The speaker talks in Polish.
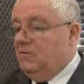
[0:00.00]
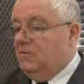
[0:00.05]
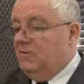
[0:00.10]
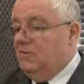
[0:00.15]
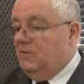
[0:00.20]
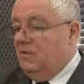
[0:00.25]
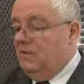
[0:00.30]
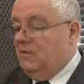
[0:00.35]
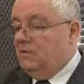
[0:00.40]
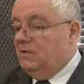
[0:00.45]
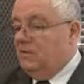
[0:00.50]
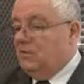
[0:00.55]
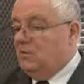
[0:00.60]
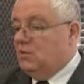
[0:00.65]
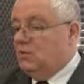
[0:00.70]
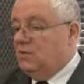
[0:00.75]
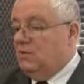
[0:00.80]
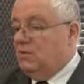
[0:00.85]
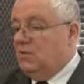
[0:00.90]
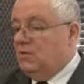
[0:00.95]

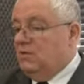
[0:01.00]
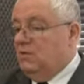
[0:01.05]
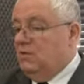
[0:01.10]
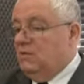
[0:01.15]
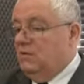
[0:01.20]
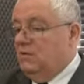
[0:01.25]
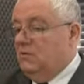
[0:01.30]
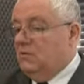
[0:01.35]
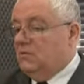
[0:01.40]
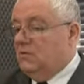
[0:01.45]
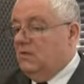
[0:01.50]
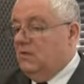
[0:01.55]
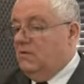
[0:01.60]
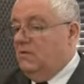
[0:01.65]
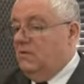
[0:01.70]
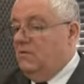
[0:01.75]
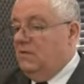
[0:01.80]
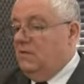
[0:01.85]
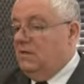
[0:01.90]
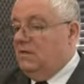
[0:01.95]
Wolontariusze tak
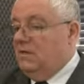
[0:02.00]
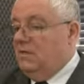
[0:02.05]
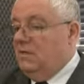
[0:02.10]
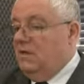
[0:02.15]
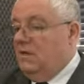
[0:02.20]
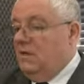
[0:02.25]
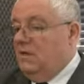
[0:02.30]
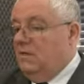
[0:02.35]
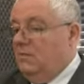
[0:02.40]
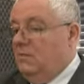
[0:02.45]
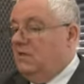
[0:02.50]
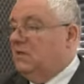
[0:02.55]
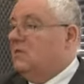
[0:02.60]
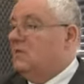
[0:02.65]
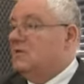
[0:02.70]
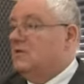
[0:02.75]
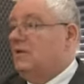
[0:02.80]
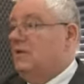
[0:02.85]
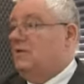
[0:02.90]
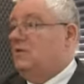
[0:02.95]
oznakowani
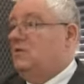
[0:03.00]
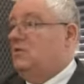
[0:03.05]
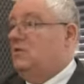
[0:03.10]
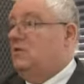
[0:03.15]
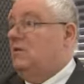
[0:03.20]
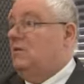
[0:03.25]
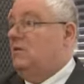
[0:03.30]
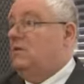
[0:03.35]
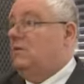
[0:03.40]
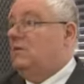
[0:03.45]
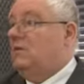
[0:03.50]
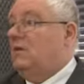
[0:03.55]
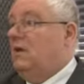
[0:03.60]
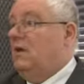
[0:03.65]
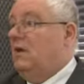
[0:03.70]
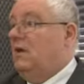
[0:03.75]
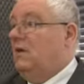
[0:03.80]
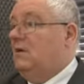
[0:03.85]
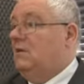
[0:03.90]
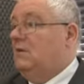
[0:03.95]
będą stać e,
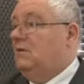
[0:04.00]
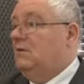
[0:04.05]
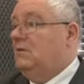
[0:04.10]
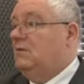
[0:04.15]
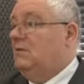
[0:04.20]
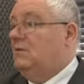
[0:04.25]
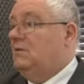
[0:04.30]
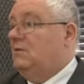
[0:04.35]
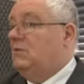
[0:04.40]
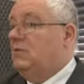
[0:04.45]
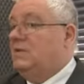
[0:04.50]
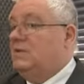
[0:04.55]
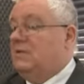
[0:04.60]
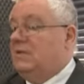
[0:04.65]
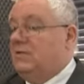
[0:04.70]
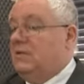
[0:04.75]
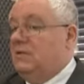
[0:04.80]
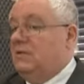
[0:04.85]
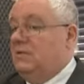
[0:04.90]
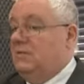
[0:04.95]
na e,
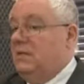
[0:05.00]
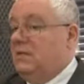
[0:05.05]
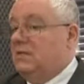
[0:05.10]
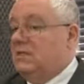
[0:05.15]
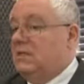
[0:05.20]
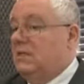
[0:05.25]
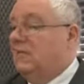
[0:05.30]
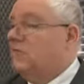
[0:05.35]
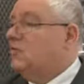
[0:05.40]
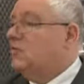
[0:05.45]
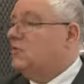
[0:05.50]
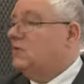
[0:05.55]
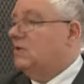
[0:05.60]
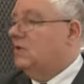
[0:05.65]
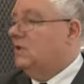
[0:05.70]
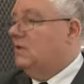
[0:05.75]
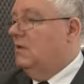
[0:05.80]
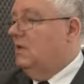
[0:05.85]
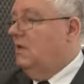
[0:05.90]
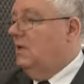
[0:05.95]
ulicach miasta w
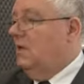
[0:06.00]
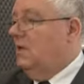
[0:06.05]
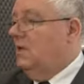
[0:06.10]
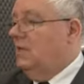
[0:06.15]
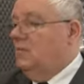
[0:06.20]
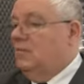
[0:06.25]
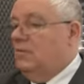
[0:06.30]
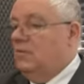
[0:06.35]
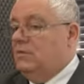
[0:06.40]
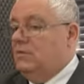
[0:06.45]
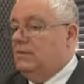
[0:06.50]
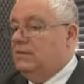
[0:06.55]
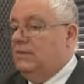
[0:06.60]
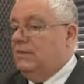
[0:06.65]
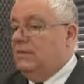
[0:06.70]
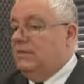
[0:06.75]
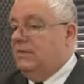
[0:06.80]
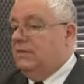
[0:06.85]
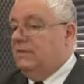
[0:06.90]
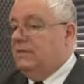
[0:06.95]
różnych
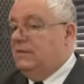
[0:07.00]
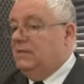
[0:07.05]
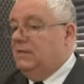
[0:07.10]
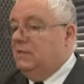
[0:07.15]
punktach.